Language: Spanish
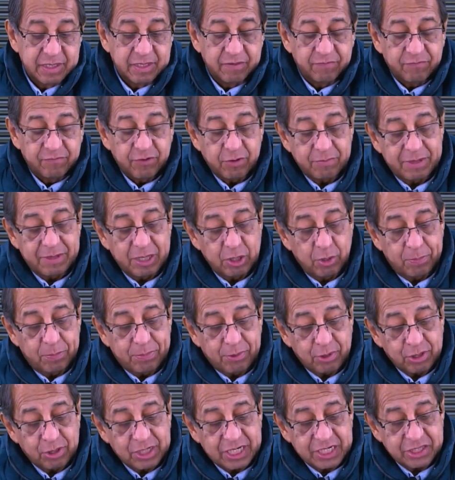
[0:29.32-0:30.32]
formado
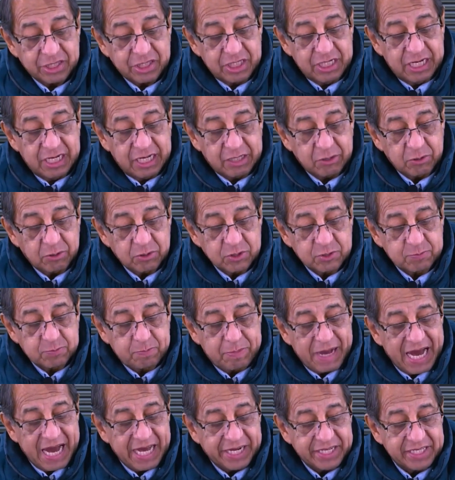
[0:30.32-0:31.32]
por cartílagos
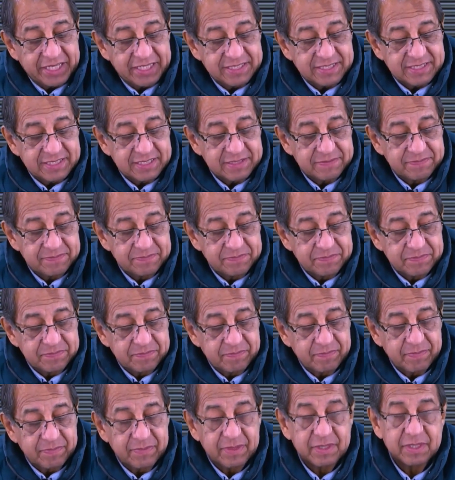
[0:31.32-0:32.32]
pares
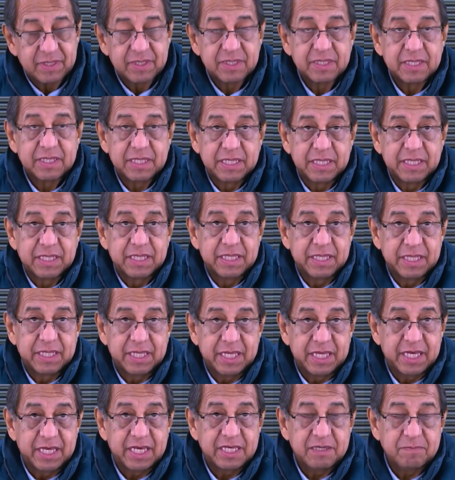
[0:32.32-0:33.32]

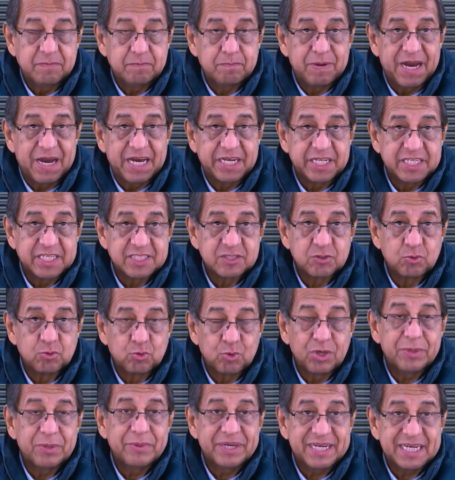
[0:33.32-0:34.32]
e impares,
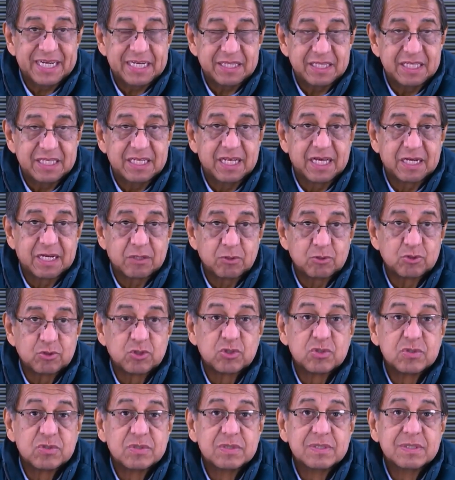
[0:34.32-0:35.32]
nueve
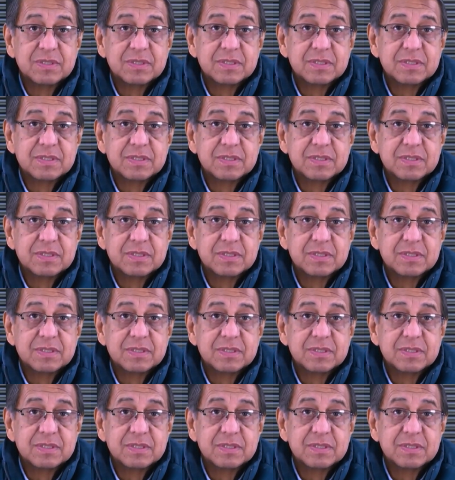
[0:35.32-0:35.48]
cartílagos.